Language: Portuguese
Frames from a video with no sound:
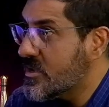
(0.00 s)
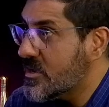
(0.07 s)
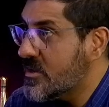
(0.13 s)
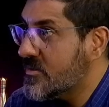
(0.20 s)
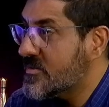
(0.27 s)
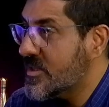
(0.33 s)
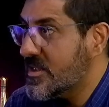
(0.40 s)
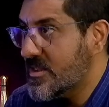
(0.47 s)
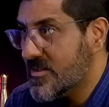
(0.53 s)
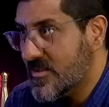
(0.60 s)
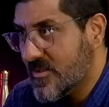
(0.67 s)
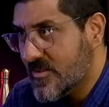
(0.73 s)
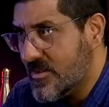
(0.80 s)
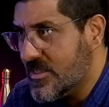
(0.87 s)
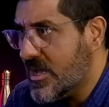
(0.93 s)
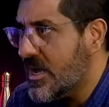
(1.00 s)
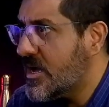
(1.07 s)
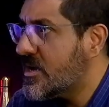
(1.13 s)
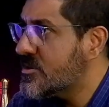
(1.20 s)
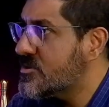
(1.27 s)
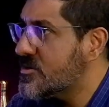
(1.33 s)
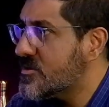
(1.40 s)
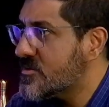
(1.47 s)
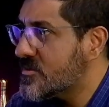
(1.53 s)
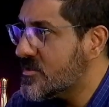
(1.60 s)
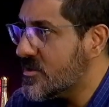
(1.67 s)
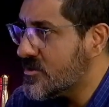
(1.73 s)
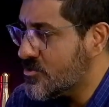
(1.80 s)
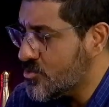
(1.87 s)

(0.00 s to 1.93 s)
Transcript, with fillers: eles têm necessidades, né?